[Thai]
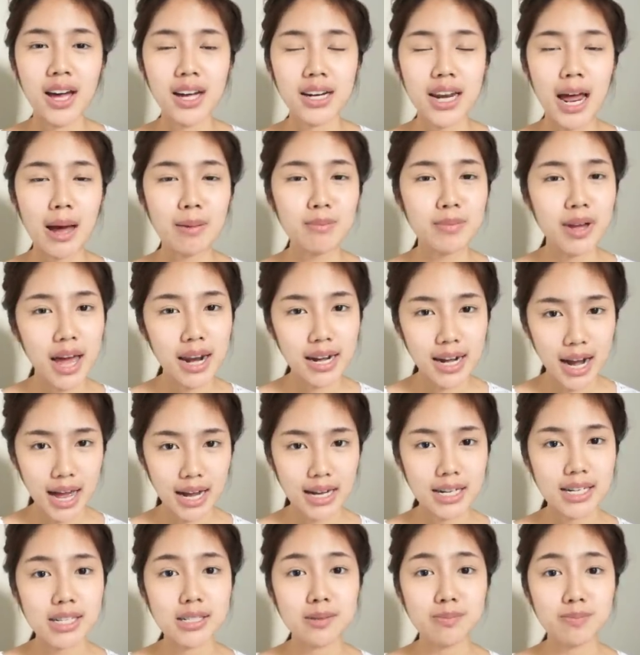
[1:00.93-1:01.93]
ทำงานหนัก
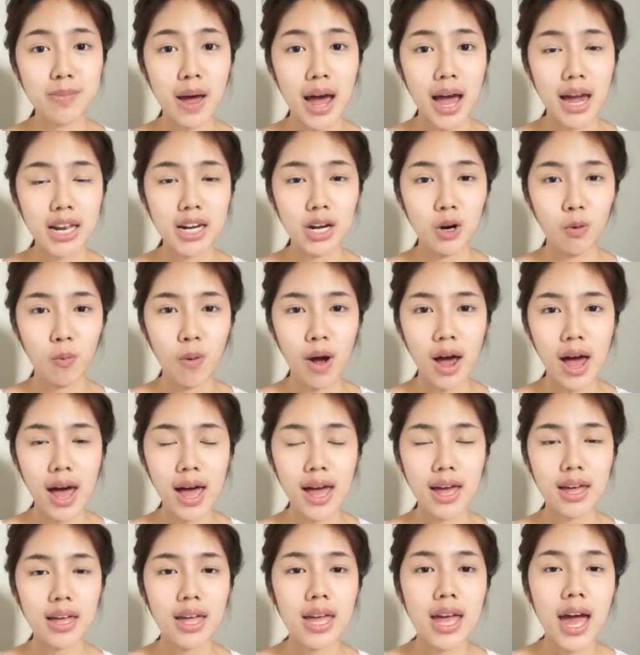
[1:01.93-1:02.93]
เกินไปหรือว่า
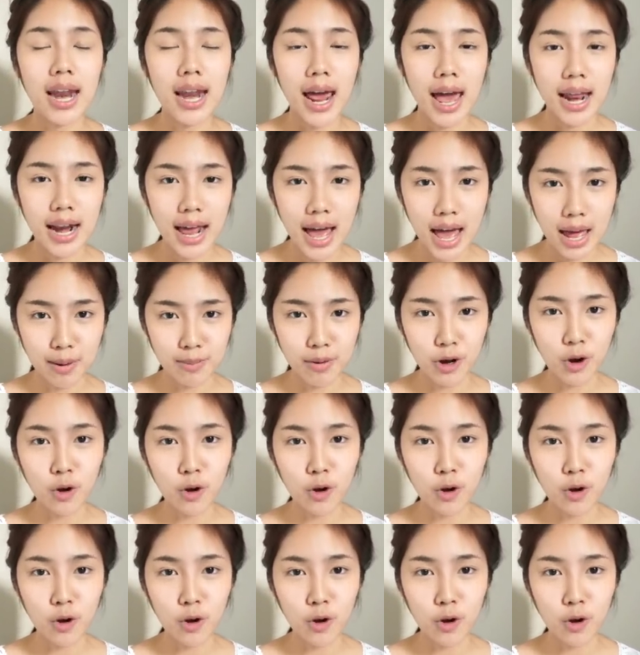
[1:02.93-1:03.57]
ทานอาหารไม่